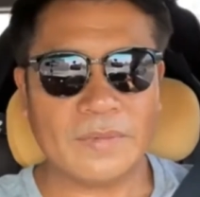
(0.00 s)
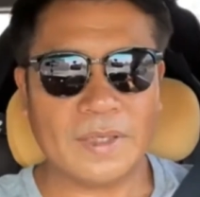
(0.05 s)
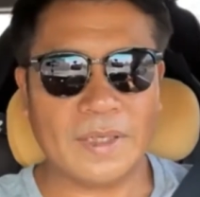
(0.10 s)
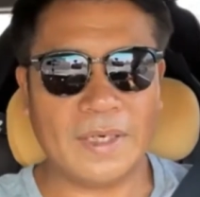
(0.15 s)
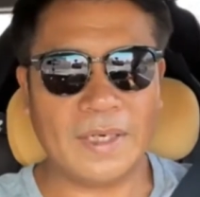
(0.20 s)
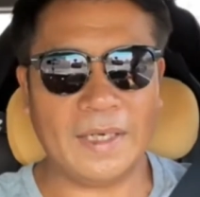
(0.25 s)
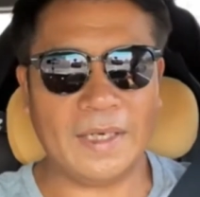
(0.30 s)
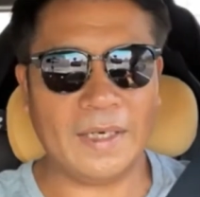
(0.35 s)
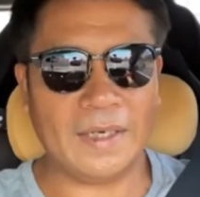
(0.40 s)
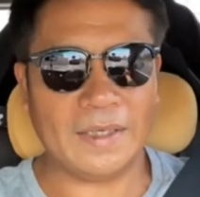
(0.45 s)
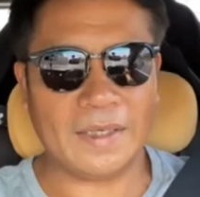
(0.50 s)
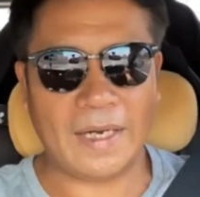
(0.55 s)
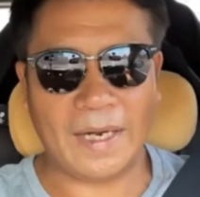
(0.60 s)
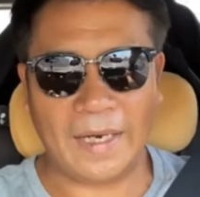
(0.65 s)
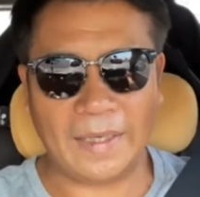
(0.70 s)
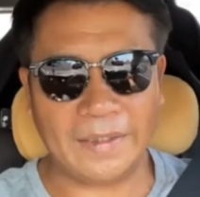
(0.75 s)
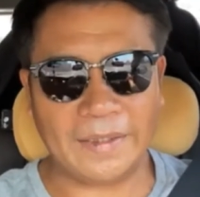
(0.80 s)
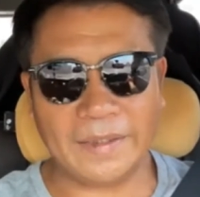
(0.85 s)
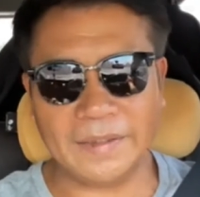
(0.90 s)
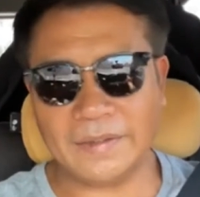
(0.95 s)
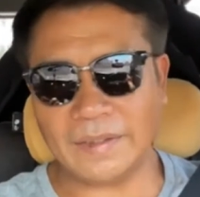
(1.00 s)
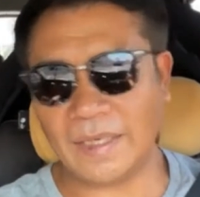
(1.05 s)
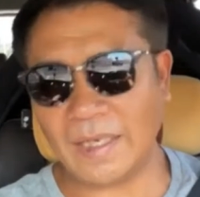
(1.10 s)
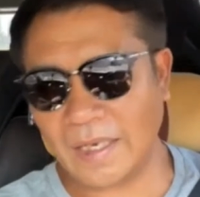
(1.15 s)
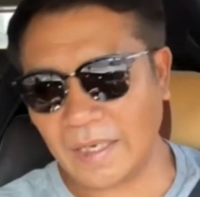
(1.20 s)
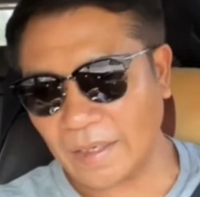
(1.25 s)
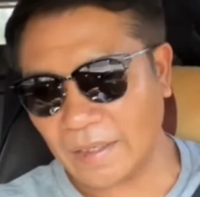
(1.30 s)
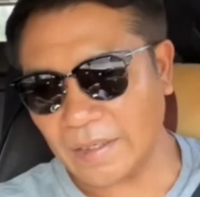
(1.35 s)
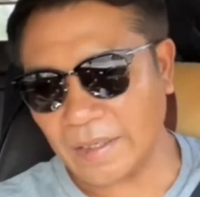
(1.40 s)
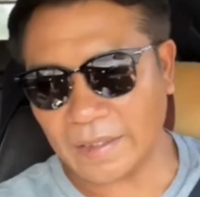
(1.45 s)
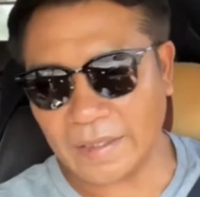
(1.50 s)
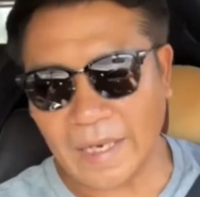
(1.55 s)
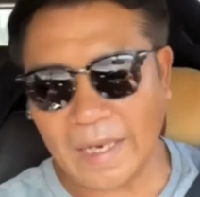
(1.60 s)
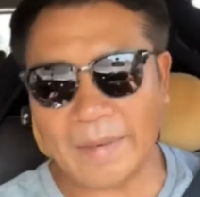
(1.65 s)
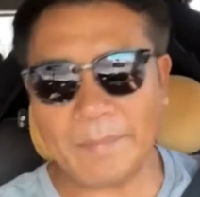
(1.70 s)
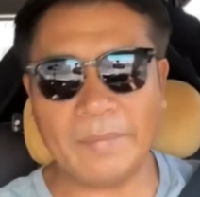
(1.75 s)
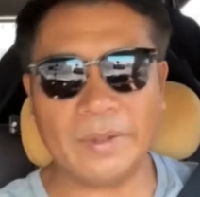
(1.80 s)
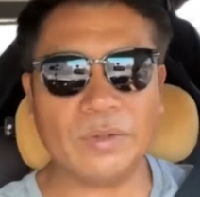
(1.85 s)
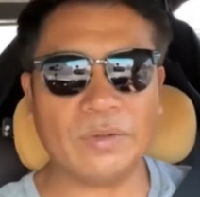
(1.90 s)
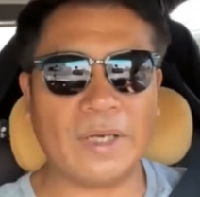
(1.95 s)
นะฮะอาหารเย็นถ้าหากเลี่ยงได้
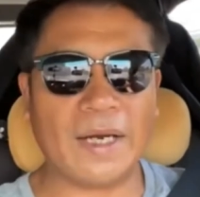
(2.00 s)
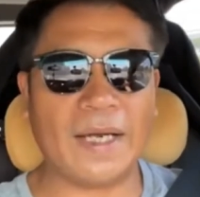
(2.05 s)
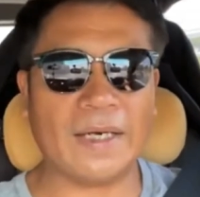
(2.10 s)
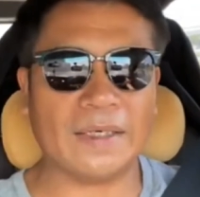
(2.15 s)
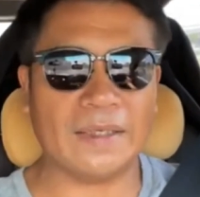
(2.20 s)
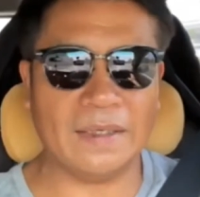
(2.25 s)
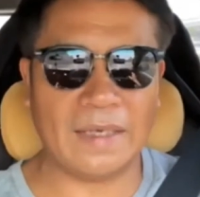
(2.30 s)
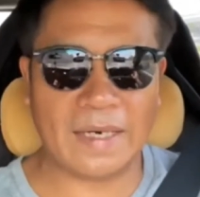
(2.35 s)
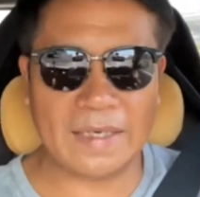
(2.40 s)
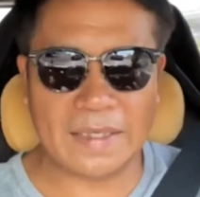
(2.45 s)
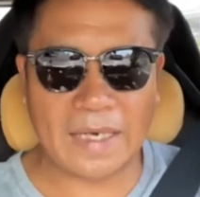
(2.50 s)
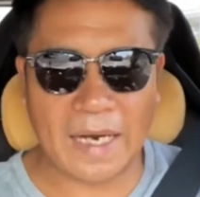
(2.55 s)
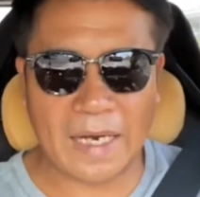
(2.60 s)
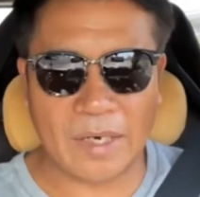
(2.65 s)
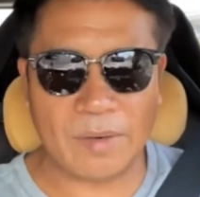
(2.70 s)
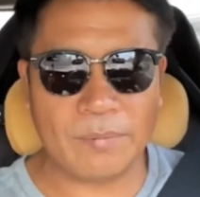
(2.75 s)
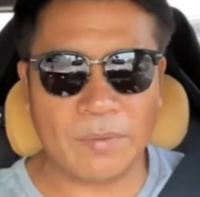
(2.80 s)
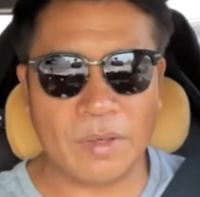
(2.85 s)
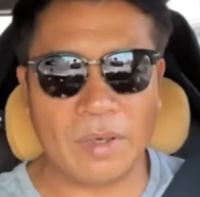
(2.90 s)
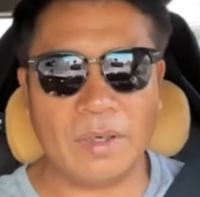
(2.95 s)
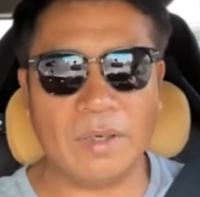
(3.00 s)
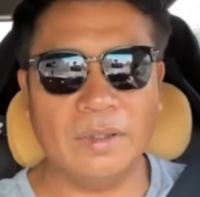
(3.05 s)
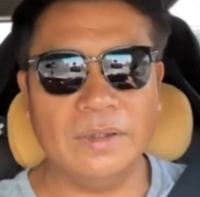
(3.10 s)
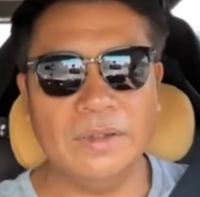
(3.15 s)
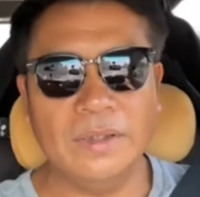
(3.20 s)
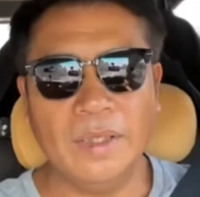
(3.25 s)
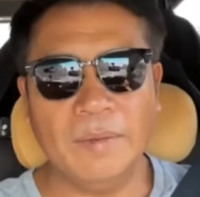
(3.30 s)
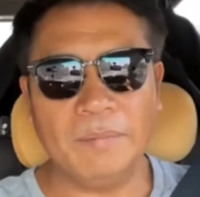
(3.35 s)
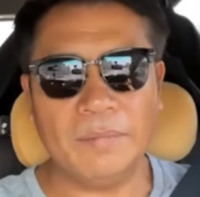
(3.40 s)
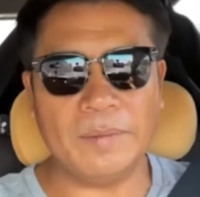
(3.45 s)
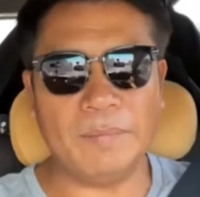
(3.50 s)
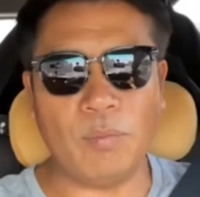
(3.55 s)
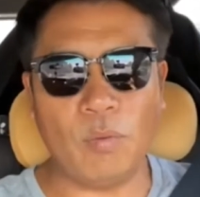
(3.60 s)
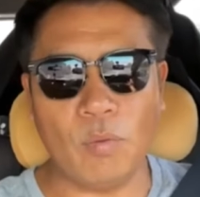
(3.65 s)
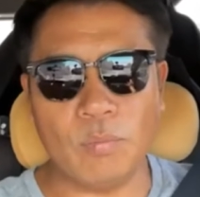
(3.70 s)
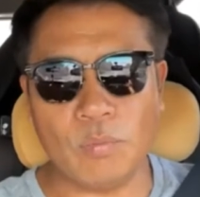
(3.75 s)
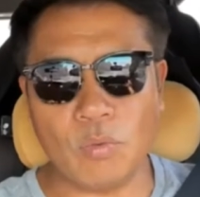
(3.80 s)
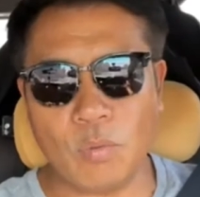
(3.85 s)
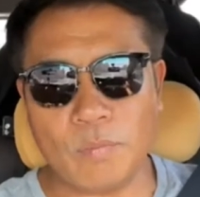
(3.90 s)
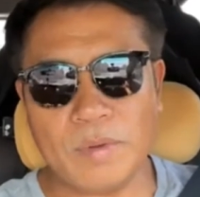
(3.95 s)
ไม่ต้องทานคือร่างกายเราก็มีภู
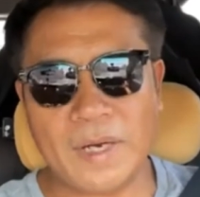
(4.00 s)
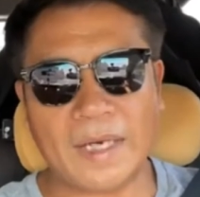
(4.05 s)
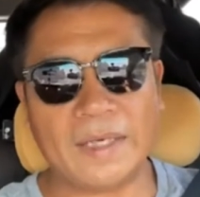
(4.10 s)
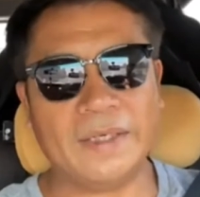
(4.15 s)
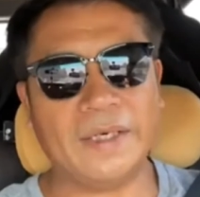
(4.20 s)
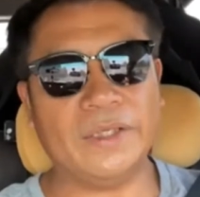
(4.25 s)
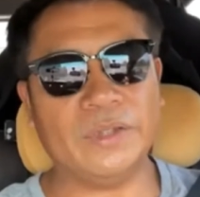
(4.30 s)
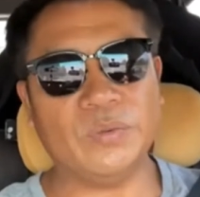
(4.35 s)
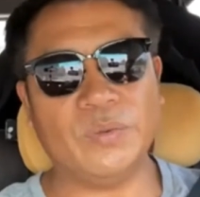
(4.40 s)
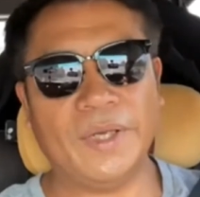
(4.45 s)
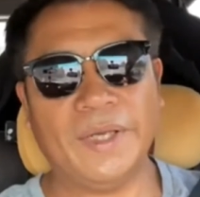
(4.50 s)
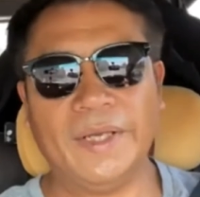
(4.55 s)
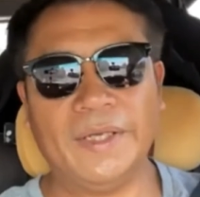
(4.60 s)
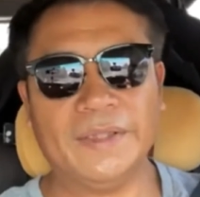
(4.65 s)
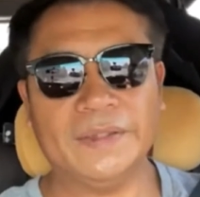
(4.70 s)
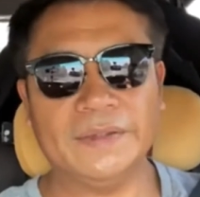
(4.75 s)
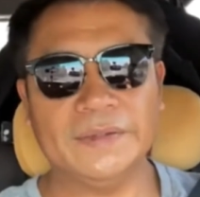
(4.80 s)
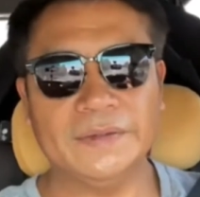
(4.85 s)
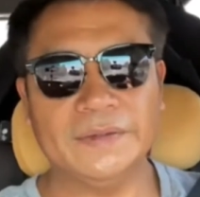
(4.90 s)
มิคุ้มกันในตัวเอง